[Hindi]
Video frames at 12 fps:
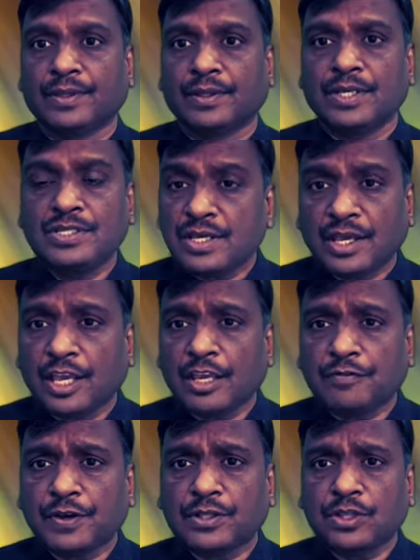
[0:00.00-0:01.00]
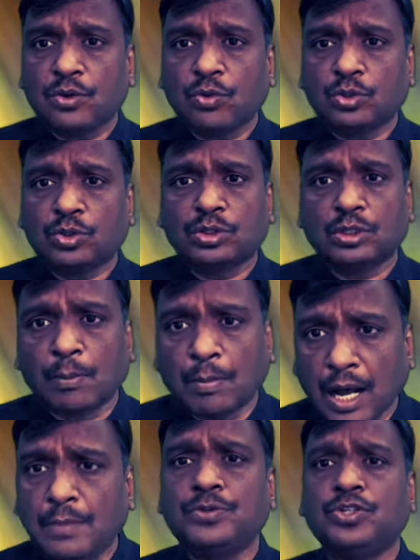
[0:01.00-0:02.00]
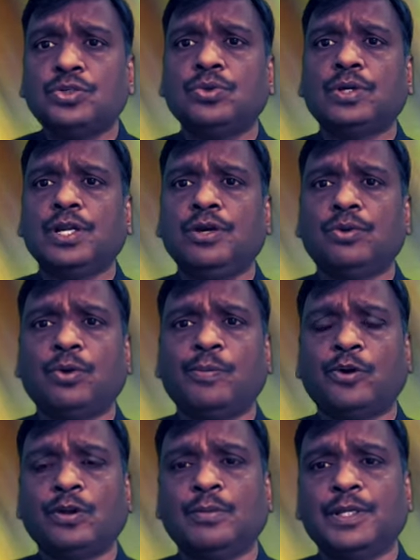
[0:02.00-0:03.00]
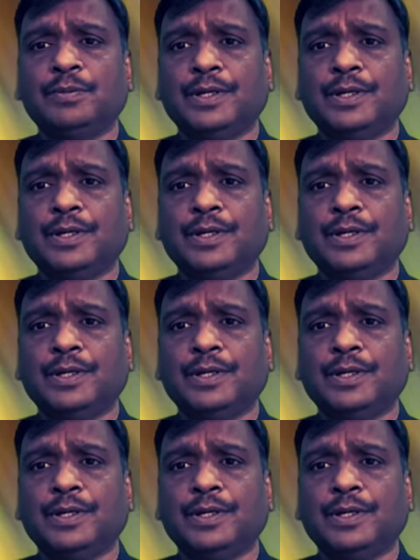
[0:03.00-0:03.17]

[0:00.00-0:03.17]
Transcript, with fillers: किसी एक व्यक्ति को तमाम चीजों के लिए रोल मॉडल मत